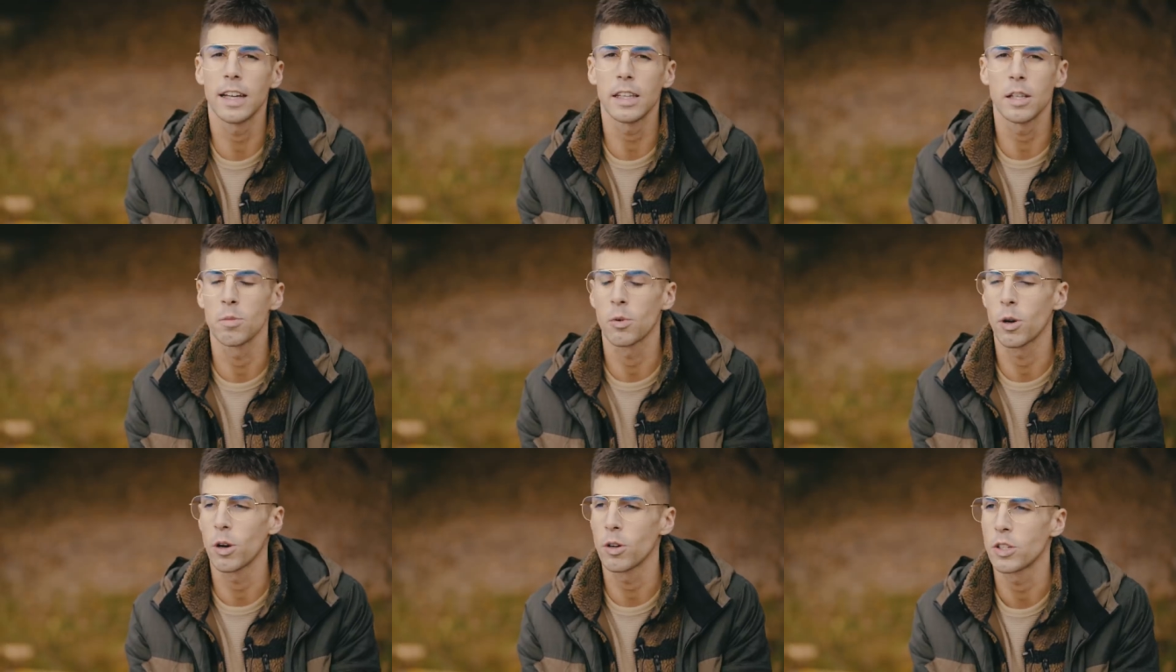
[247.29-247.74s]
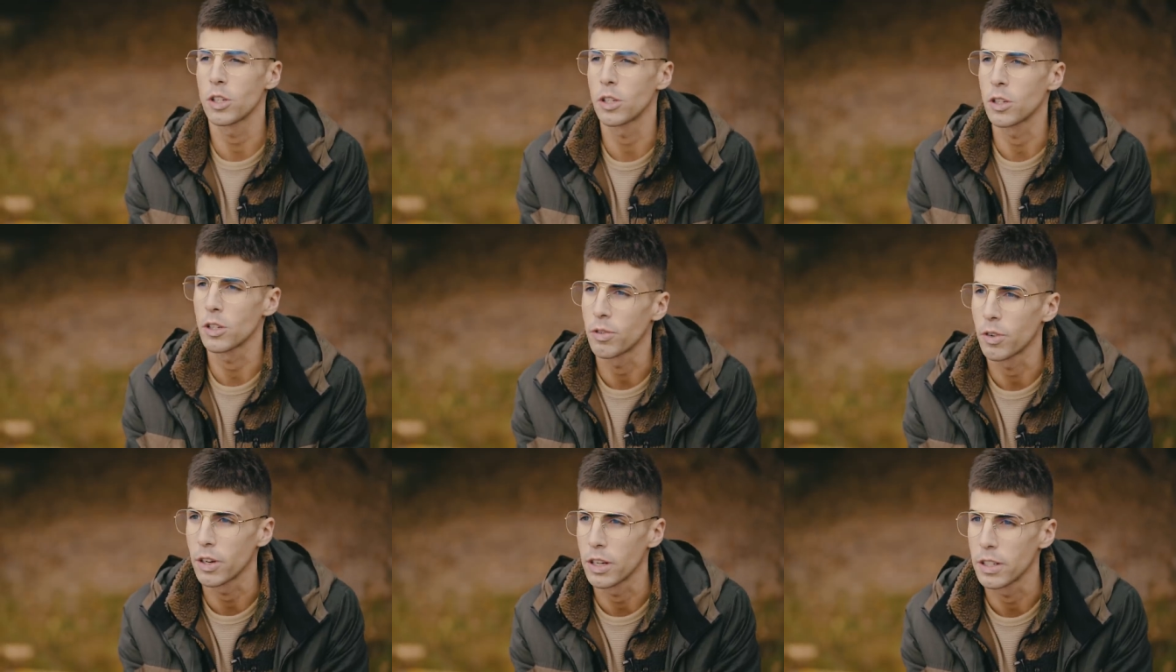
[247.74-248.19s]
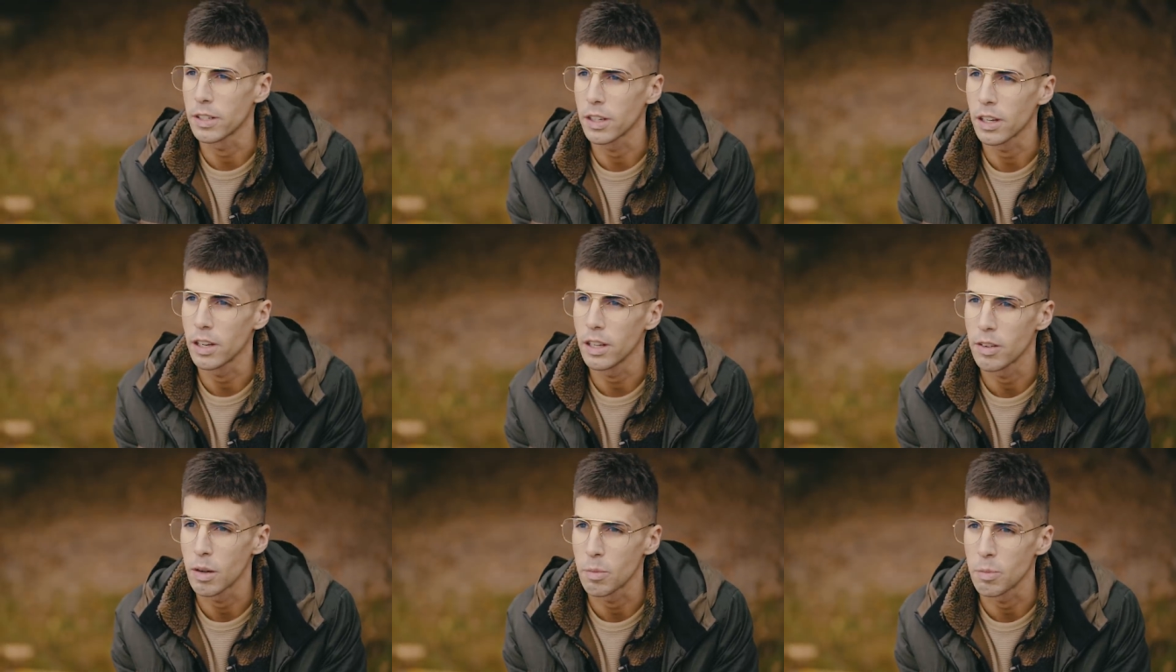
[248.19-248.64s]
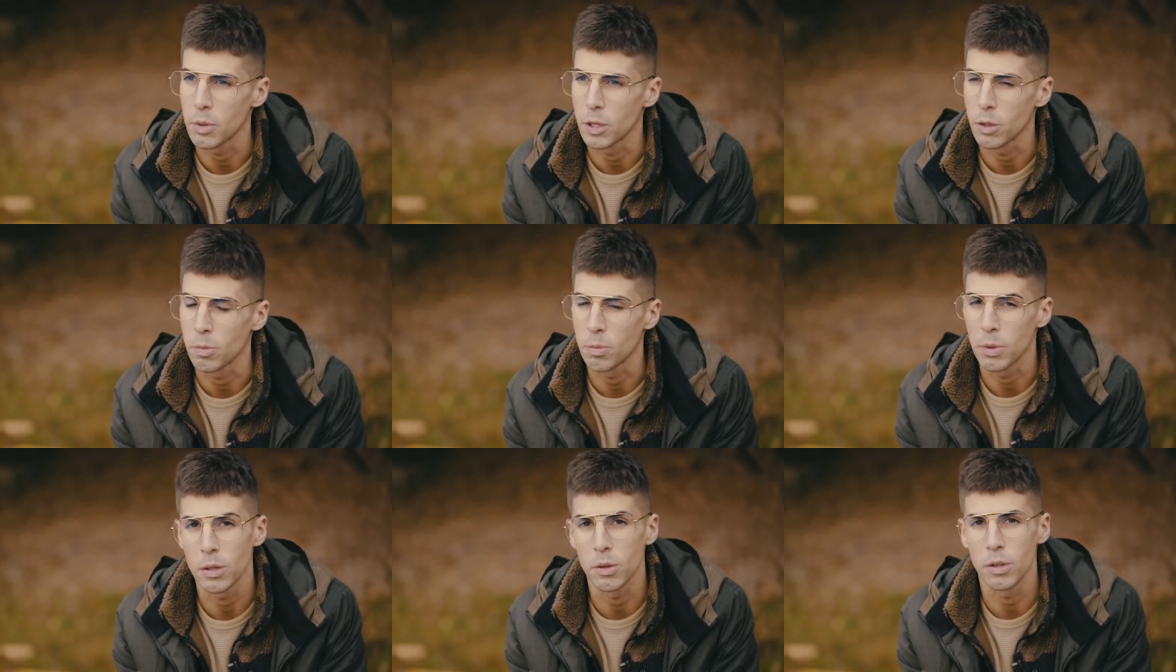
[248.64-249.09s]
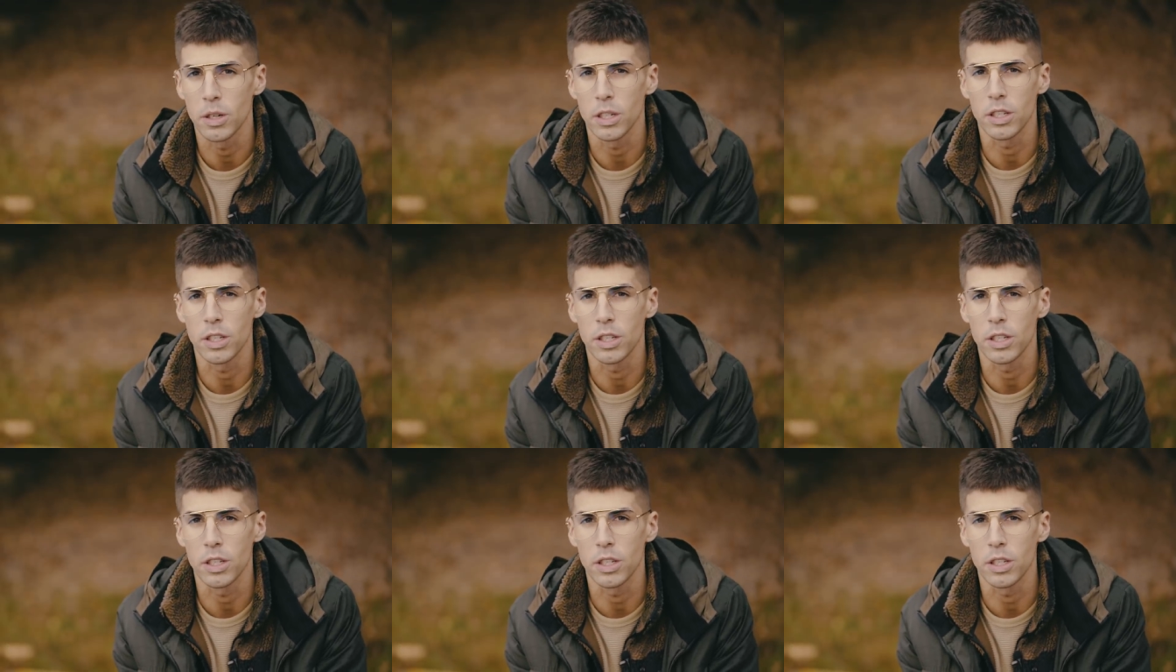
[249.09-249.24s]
I na tym kończę to swoje ckliwe pitu-pitu.